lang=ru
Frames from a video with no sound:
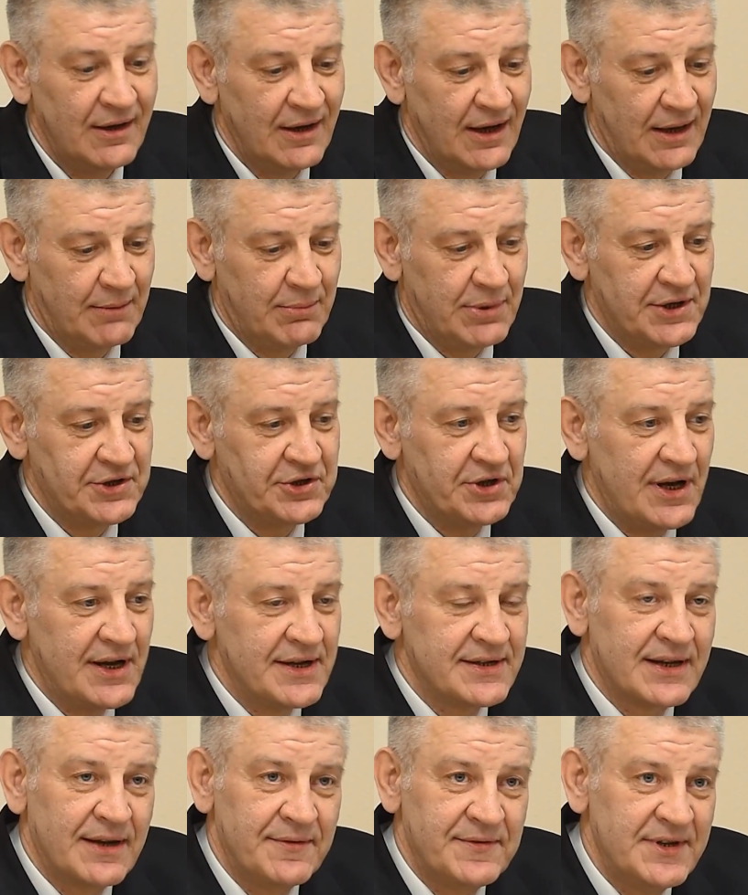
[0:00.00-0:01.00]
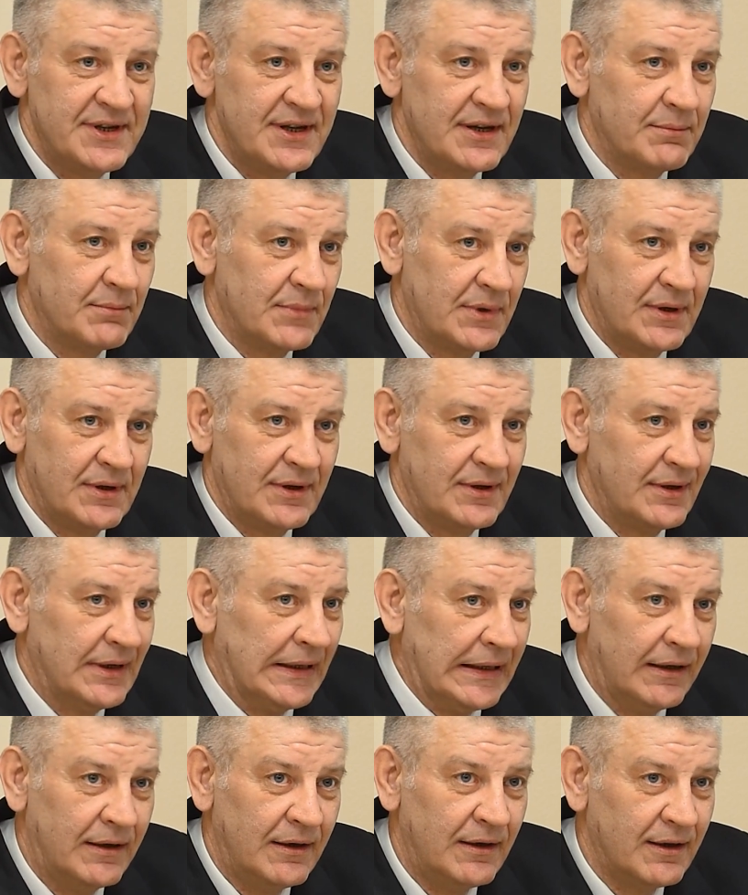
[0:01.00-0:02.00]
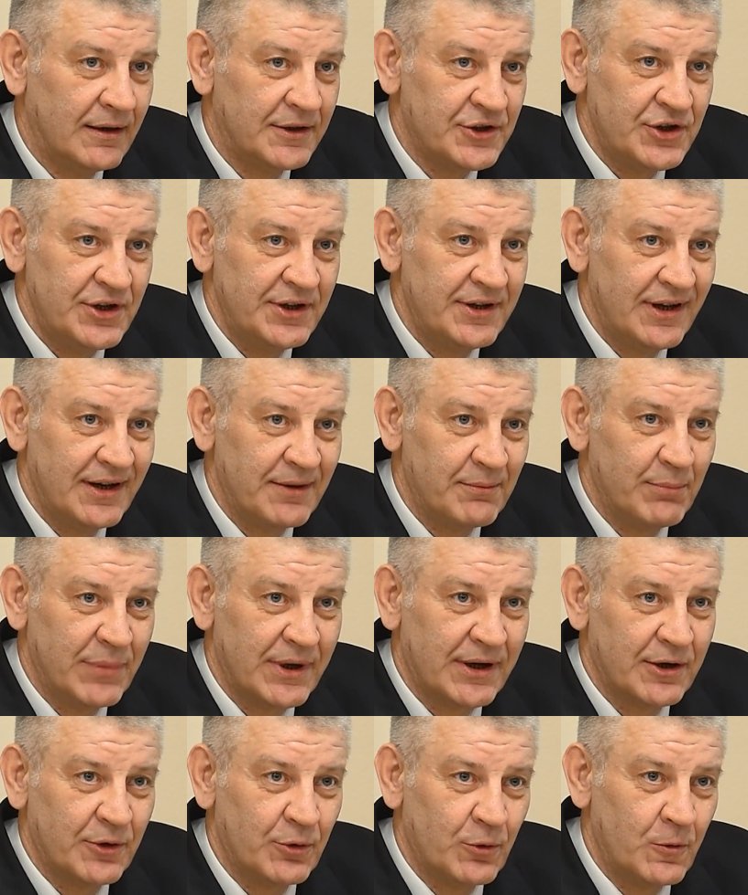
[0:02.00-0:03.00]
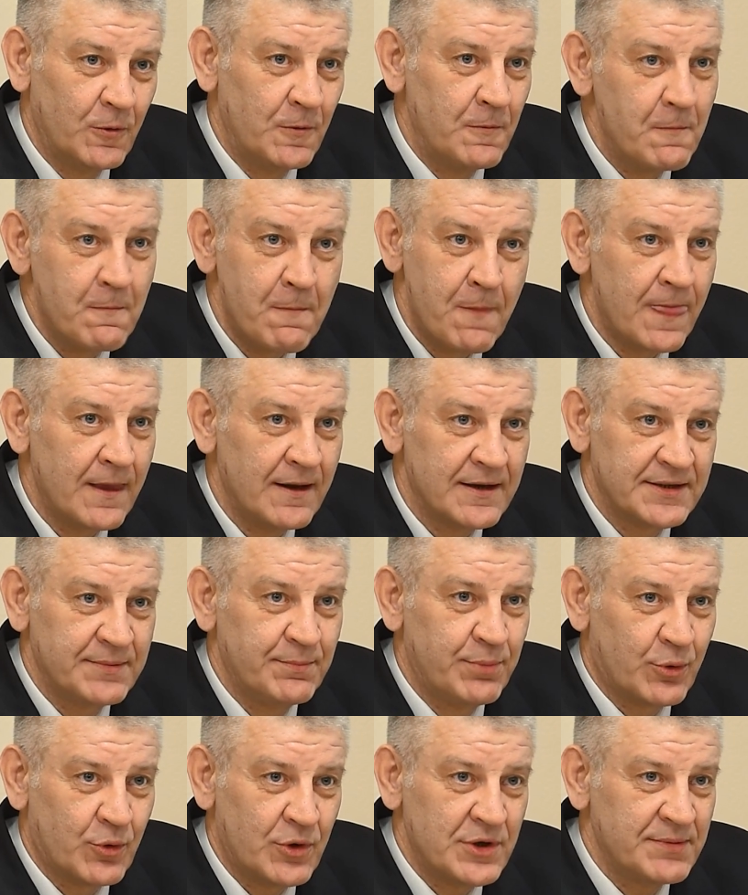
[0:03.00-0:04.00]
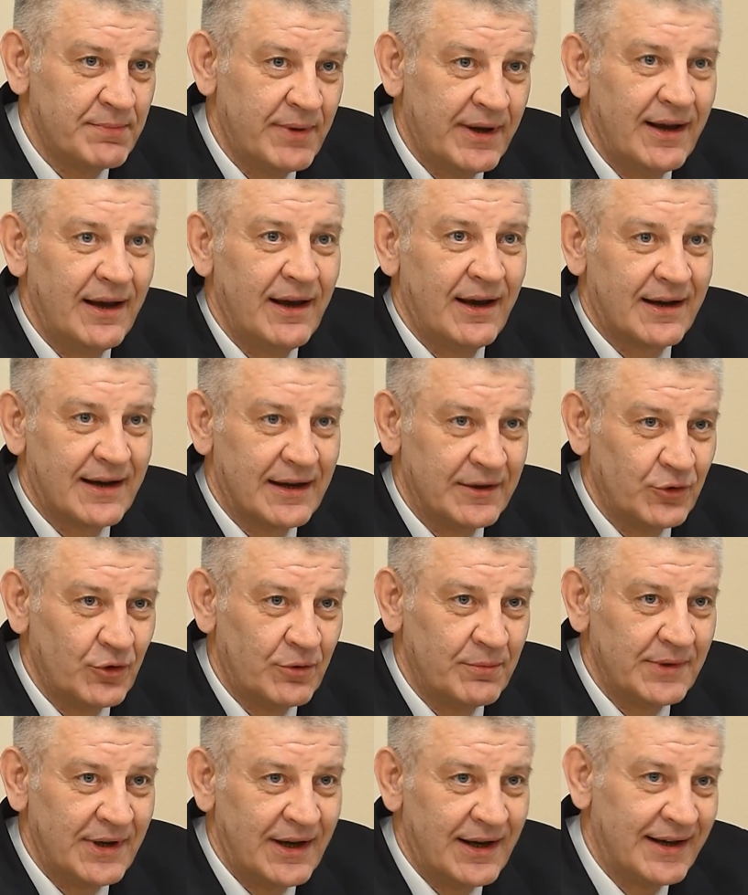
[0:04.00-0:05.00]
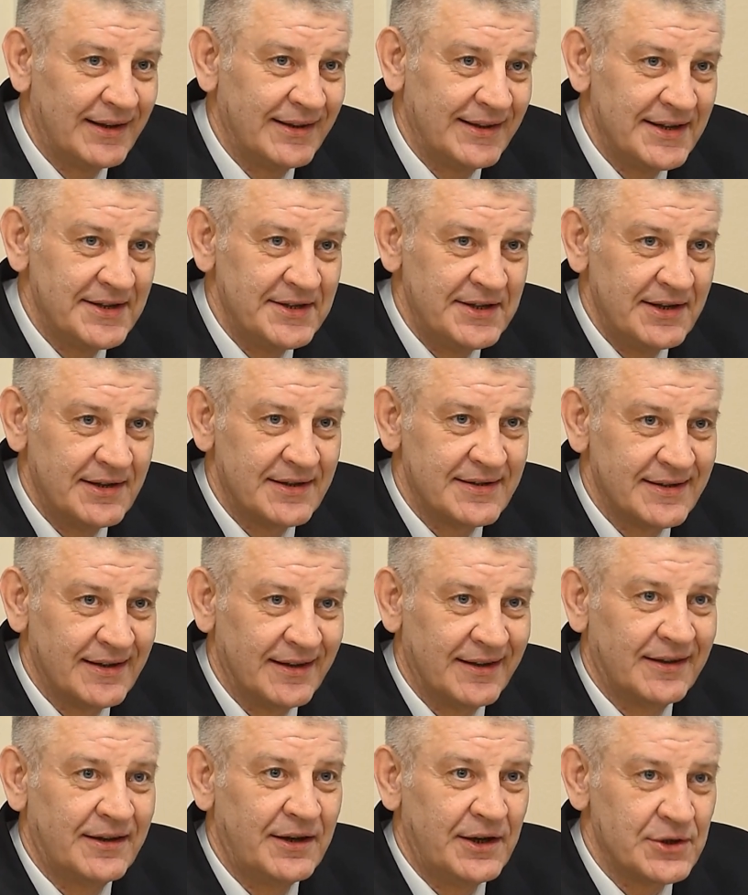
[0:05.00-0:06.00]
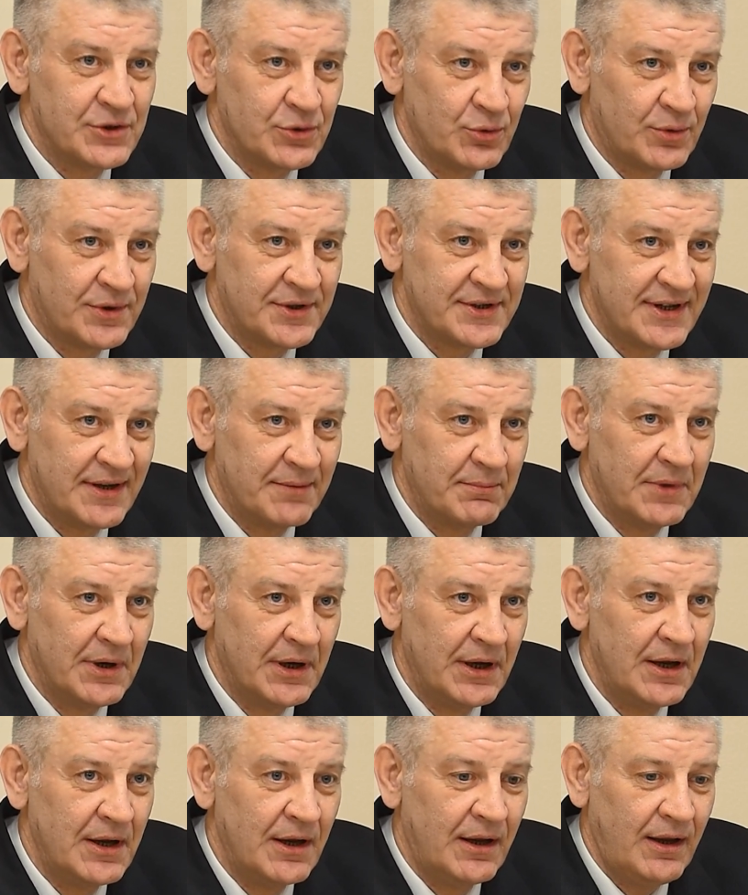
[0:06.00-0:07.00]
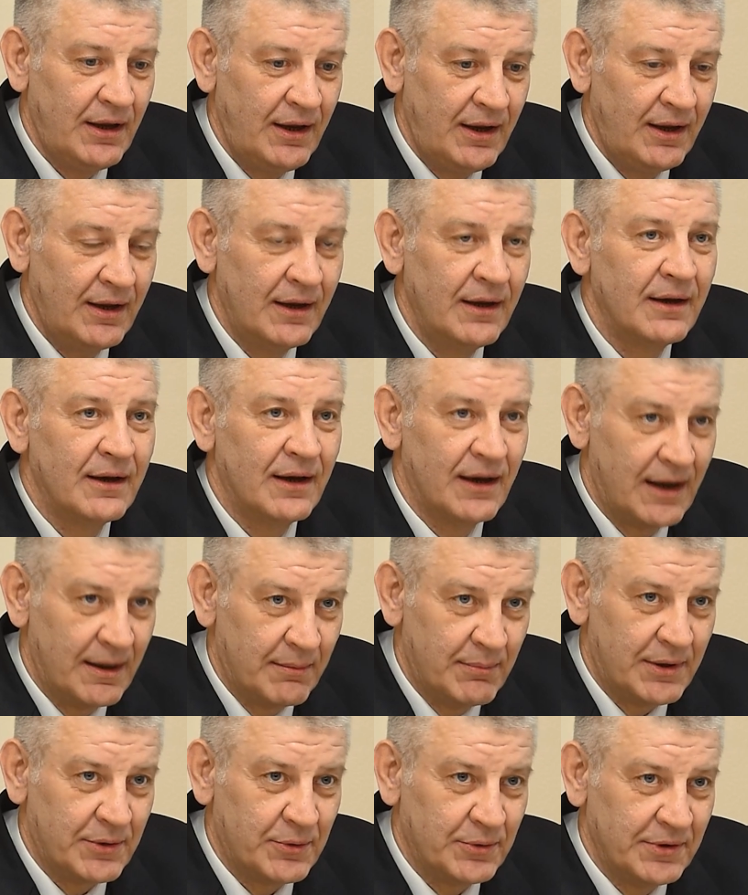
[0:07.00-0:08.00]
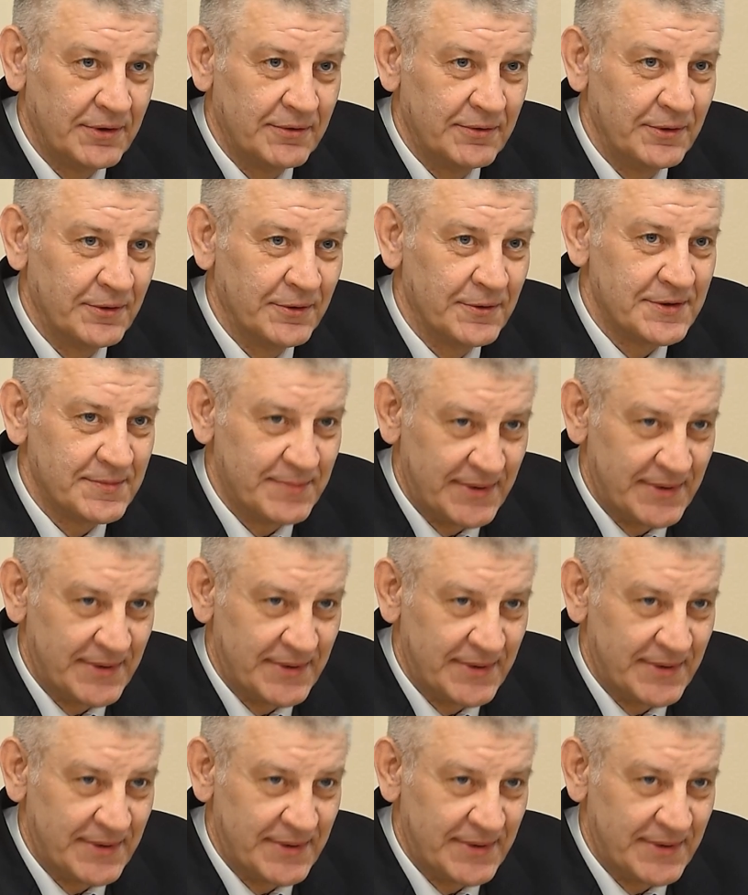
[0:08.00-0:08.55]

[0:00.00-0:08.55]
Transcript: Обращаясь ко всем э, жителям БГУ с просьбой экономно относиться к ресурсам и оборудованию.